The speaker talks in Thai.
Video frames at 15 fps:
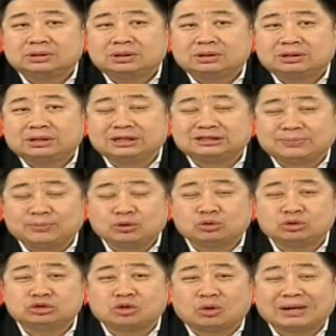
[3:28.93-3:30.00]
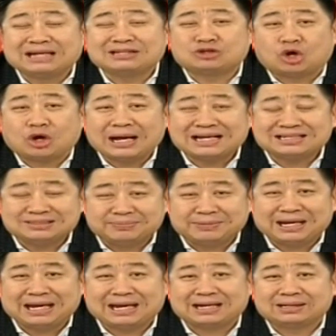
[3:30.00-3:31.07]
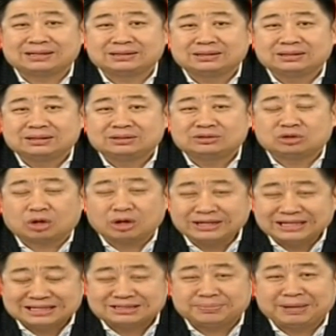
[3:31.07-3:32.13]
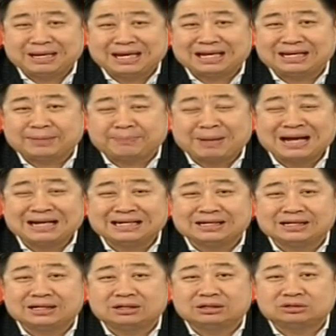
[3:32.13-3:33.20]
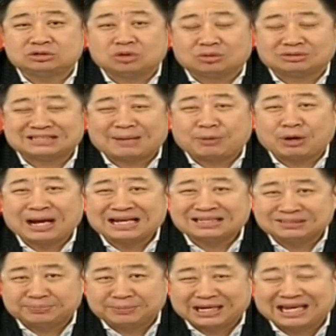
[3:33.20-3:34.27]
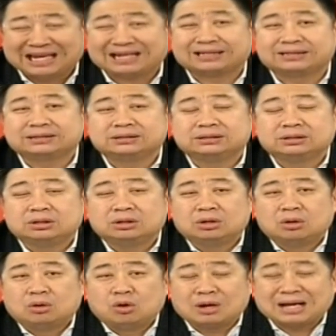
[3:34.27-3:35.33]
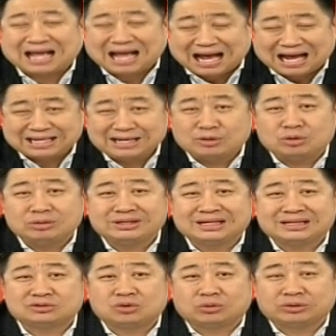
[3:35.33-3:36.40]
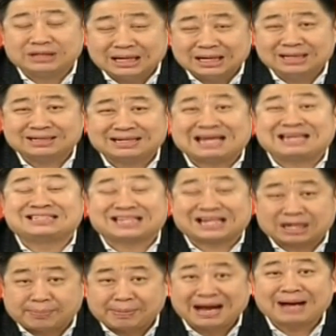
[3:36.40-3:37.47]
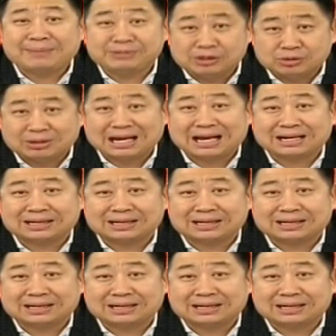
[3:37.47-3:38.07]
คือสมมุติคุณส่งแค่ 250 เขต 270 เขต อีกพักหนึ่งส่ง 350 เขต โอกาสที่คนจะส่งเยอะในศักยภาพเดียวกัน